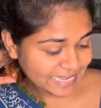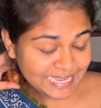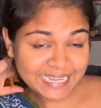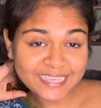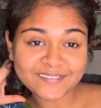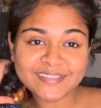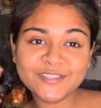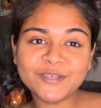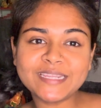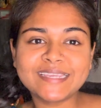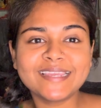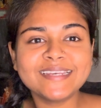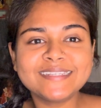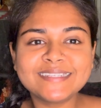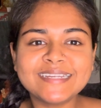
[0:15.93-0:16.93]
இன்னைக்கு வந்து ஒரு
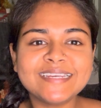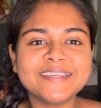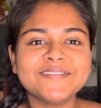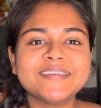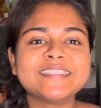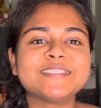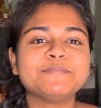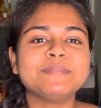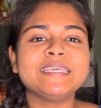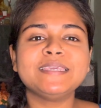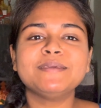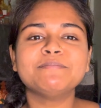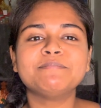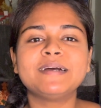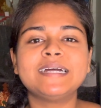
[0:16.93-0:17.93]
கெட் ரெடி வித் மீ
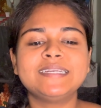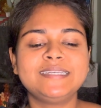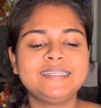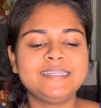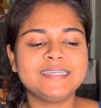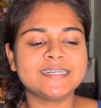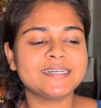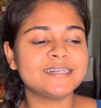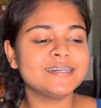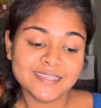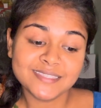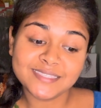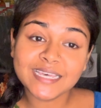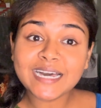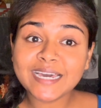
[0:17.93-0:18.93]
பட்
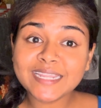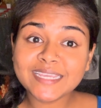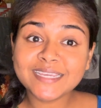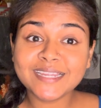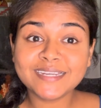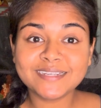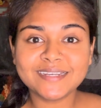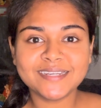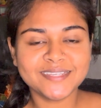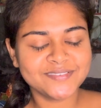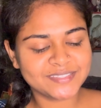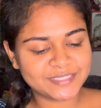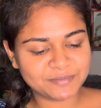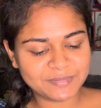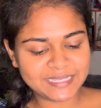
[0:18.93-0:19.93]
சாரி கெட் ரெடி
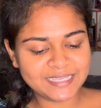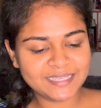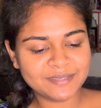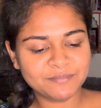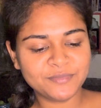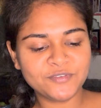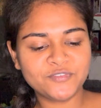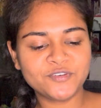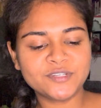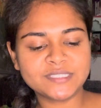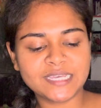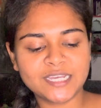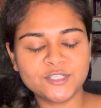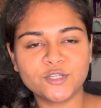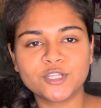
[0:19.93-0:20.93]
வித் மீ பிஃபோர்
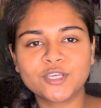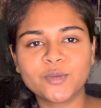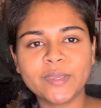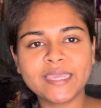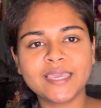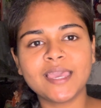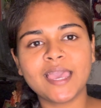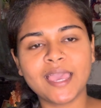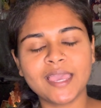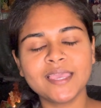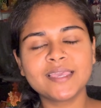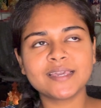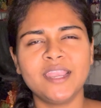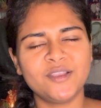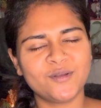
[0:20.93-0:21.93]
தட் ஒரு குயிக்
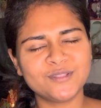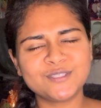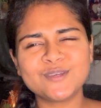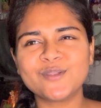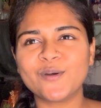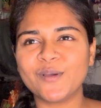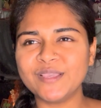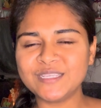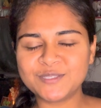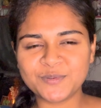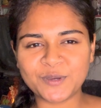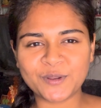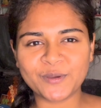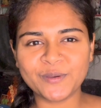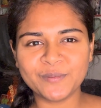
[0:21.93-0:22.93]
ஹேக் அண்ட் ஆல்சோ நாய்ஸ்
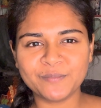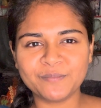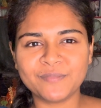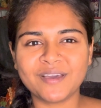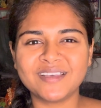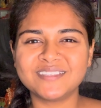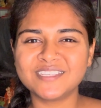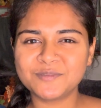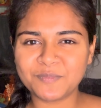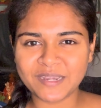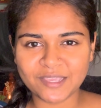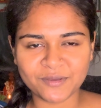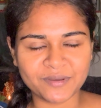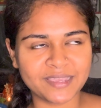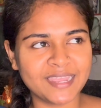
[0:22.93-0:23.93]
வரும் அட்ஜஸ்ட்
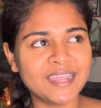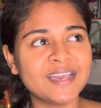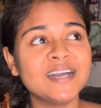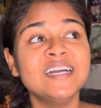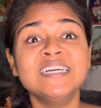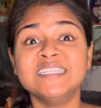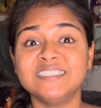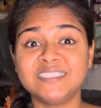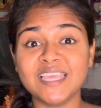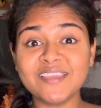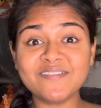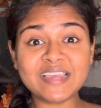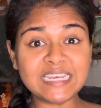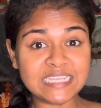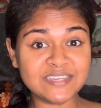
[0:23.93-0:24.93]
பண்ணிக்கோங்க ஏன்னா
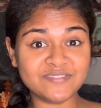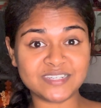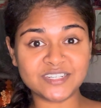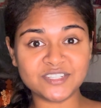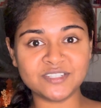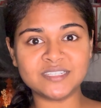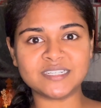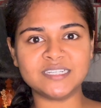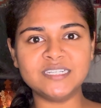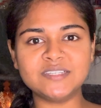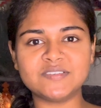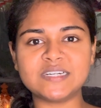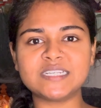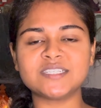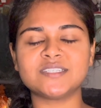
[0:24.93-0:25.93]
தீபாவளியும் வரும் இன்னும் ரெண்டு
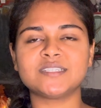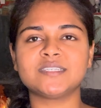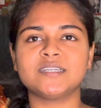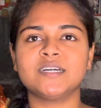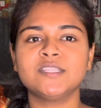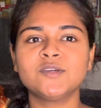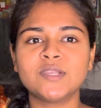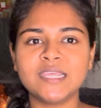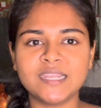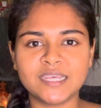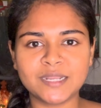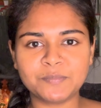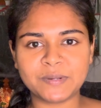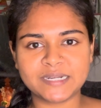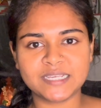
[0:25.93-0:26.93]
வாரம் இருக்கு அதுக்குள்ள
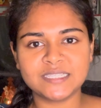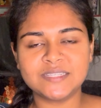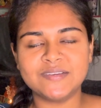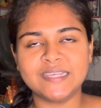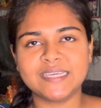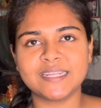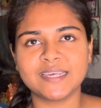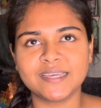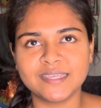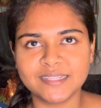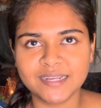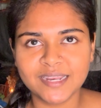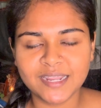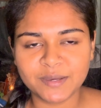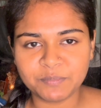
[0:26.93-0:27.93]
எல்லாரும் பட்டாசு வெடிக்கிறாங்க
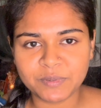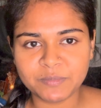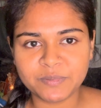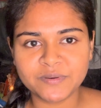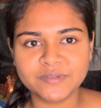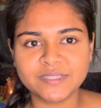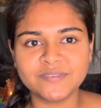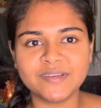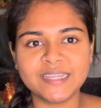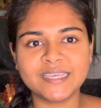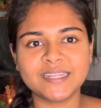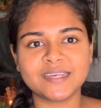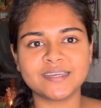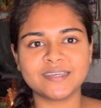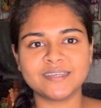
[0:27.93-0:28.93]
அதனால அப்பப்போ வந்து
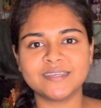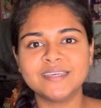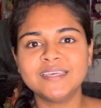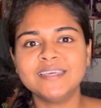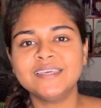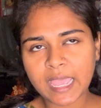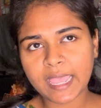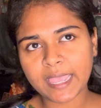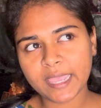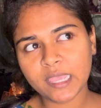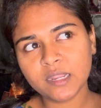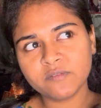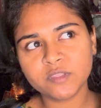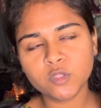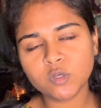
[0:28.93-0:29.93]
வெடிக்கிறாங்க
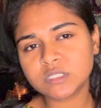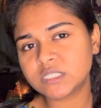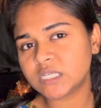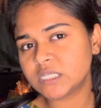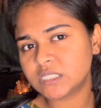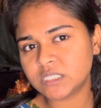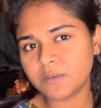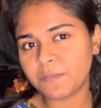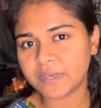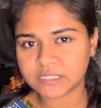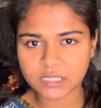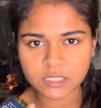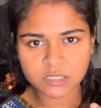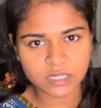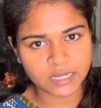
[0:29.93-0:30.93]
ஹேர் வந்து ஒரு சிக்ஸ்டி
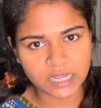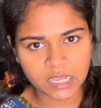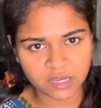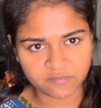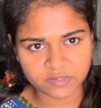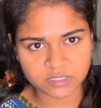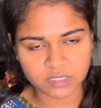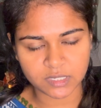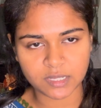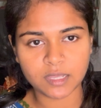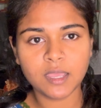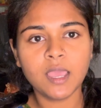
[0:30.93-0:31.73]
பர்சன்ட் ட்ரை ஆக விட்டுருங்க